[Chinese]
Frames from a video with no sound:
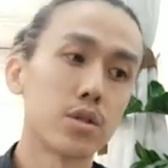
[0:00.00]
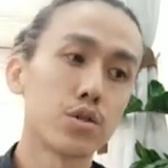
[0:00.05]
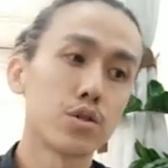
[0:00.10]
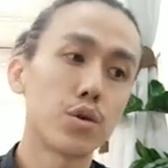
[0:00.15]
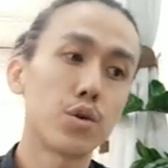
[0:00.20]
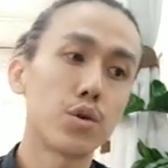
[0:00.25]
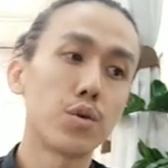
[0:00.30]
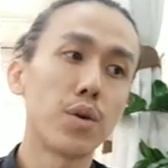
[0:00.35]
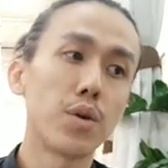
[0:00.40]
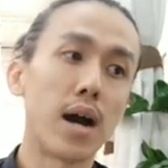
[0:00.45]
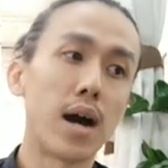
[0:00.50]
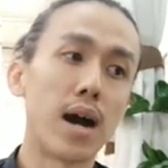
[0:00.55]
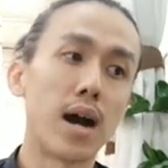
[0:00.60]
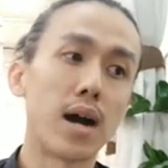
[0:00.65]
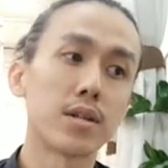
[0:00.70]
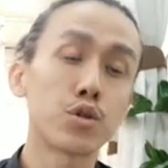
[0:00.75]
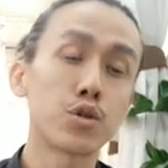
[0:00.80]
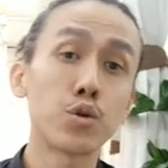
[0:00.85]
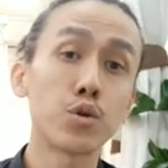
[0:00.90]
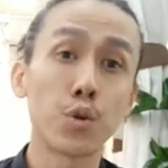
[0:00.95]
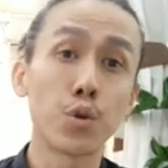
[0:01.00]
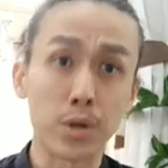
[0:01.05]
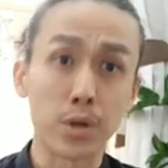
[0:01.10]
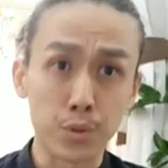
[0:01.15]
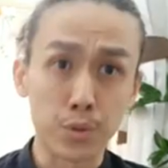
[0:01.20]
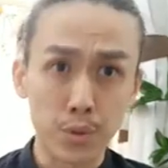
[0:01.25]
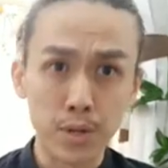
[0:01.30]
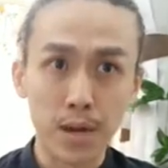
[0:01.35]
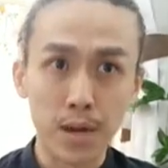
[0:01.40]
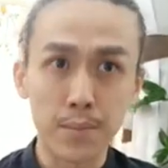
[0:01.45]
就啊，就有很
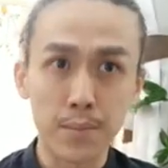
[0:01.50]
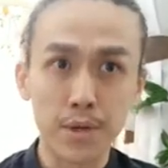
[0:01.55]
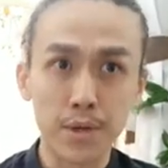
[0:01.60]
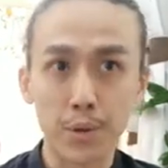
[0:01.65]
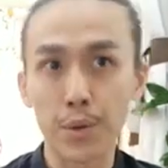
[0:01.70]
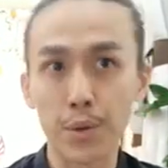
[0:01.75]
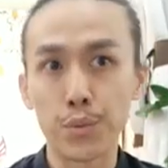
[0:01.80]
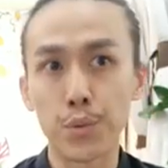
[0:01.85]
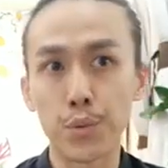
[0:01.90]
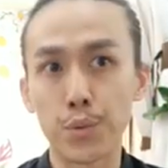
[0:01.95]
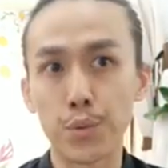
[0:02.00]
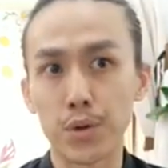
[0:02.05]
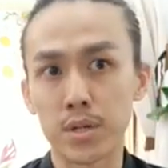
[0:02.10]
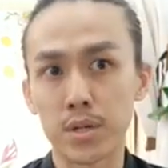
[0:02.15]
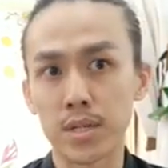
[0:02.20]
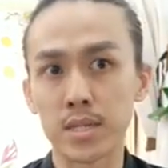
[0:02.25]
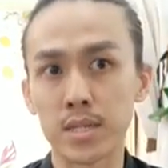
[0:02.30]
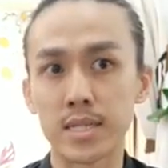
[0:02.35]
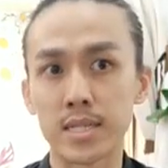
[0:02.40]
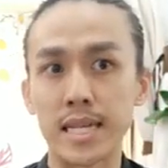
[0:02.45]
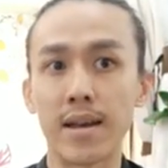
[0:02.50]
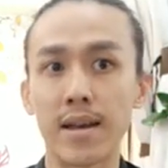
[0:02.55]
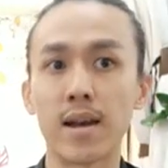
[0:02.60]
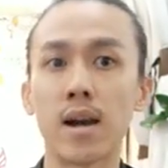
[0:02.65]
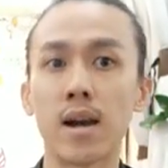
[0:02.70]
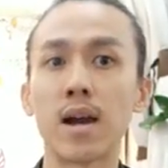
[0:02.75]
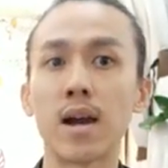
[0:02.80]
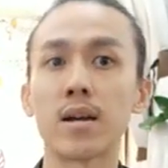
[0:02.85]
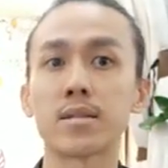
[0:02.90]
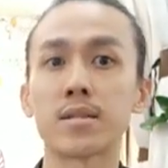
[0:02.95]
多他们也会问我的一些
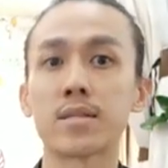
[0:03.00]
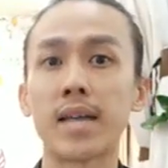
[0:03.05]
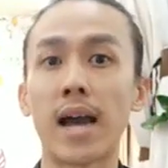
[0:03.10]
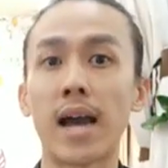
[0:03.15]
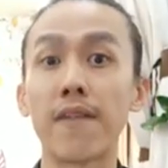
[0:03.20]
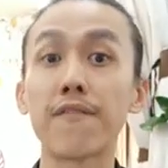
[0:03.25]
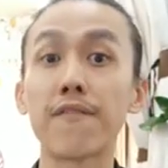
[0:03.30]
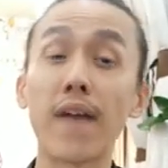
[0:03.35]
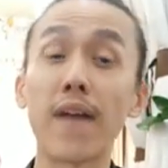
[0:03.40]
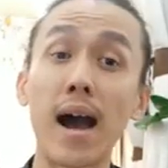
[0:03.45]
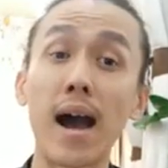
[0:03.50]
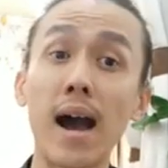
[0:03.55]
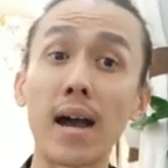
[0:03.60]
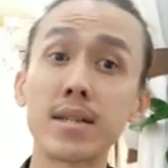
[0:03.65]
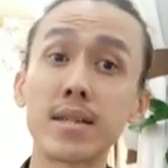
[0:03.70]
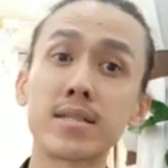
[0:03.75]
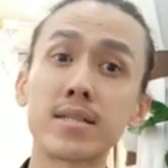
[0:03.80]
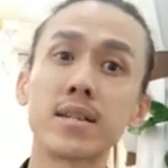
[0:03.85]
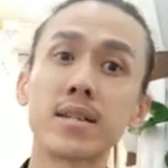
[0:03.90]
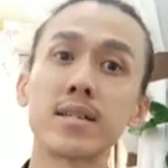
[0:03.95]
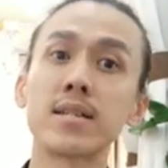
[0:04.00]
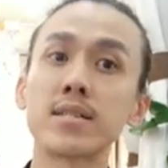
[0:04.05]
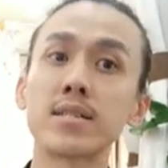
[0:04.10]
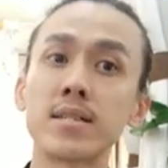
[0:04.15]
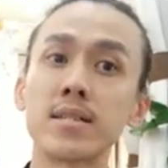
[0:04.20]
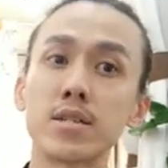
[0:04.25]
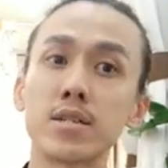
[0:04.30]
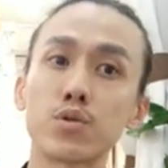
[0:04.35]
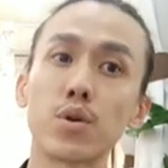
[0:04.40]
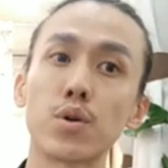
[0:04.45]
啊想法啊，一些意
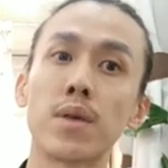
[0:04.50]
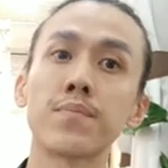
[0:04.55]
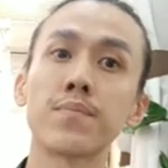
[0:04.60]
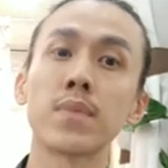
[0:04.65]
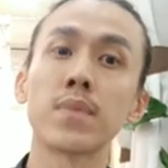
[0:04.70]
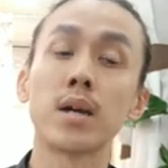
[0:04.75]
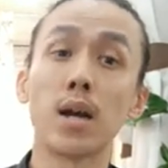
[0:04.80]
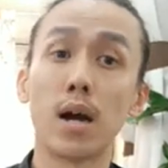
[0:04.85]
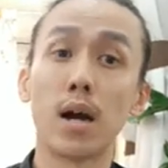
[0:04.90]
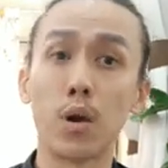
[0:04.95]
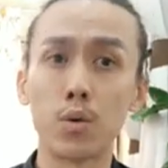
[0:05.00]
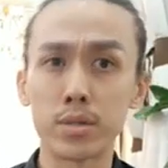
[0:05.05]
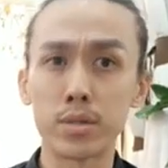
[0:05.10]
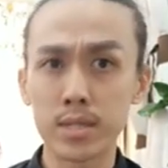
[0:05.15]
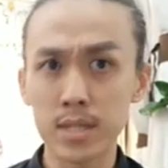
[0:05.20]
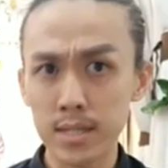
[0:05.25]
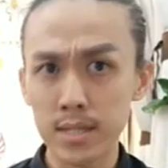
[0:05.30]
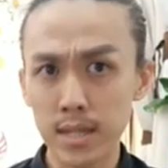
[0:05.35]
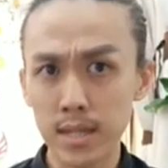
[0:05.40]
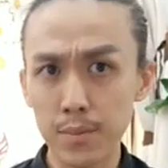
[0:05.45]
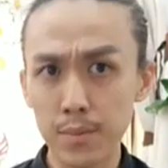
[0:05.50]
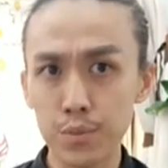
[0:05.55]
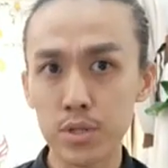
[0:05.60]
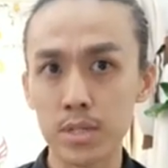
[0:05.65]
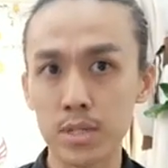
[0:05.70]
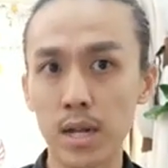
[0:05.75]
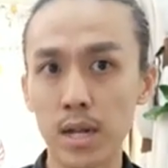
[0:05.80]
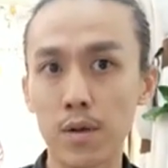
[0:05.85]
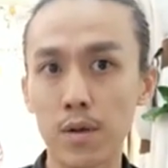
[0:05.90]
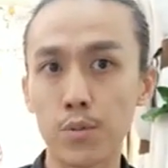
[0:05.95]
见，说啊，我现在不知
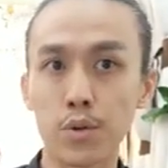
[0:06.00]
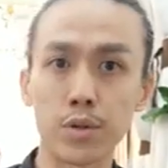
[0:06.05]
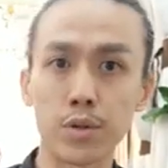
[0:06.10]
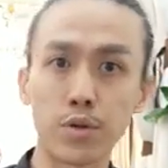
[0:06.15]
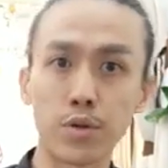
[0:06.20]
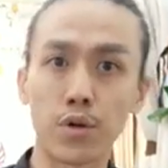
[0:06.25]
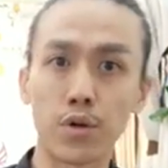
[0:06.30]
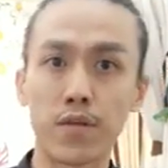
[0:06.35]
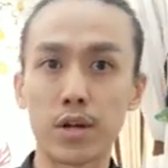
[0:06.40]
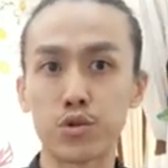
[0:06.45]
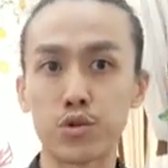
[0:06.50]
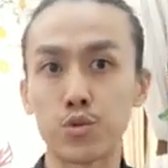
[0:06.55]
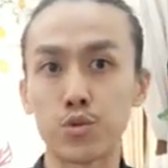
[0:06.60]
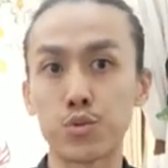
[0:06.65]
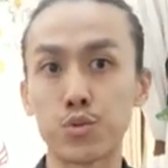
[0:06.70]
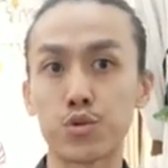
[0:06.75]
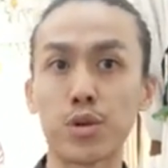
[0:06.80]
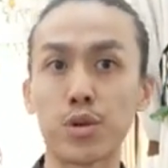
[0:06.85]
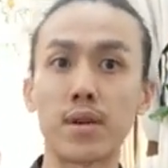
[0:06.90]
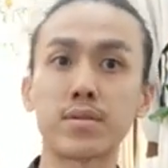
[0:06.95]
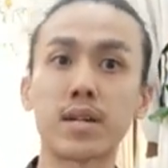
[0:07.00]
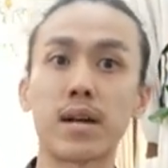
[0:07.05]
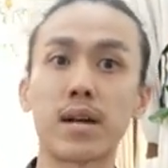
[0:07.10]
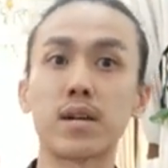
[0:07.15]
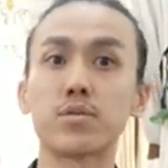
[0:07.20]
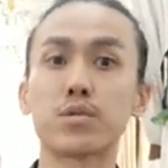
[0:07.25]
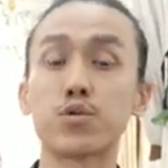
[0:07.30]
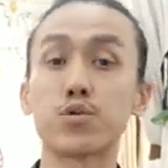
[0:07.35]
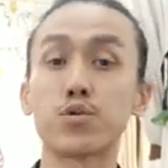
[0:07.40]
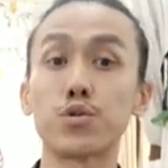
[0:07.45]
道我的头发需不需要想要
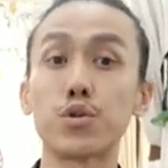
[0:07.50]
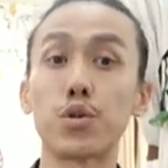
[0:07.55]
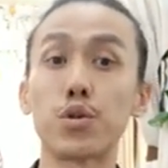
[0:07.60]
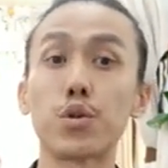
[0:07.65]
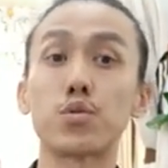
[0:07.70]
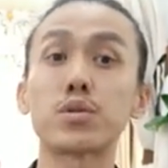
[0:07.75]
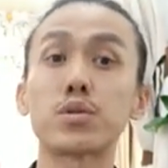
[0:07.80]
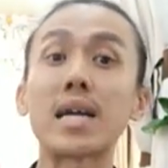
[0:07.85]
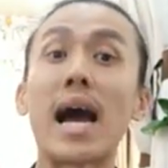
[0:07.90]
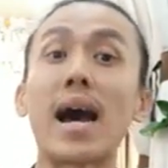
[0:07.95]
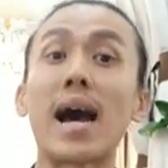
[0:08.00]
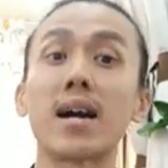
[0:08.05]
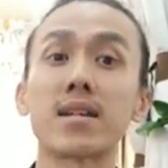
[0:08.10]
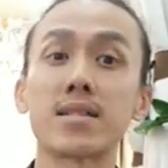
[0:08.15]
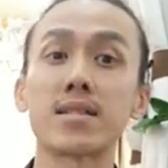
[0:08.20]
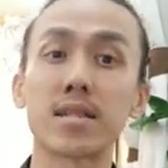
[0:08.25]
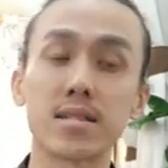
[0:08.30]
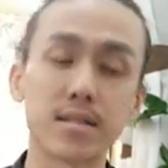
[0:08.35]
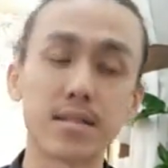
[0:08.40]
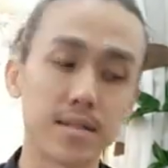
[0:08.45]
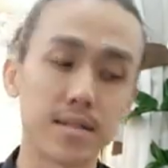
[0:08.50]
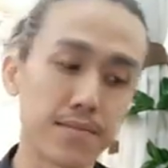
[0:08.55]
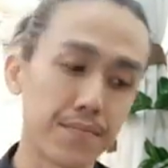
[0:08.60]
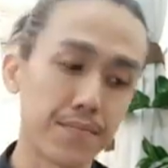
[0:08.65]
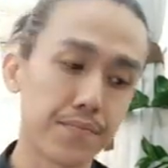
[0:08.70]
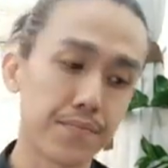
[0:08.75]
继续留长这样子。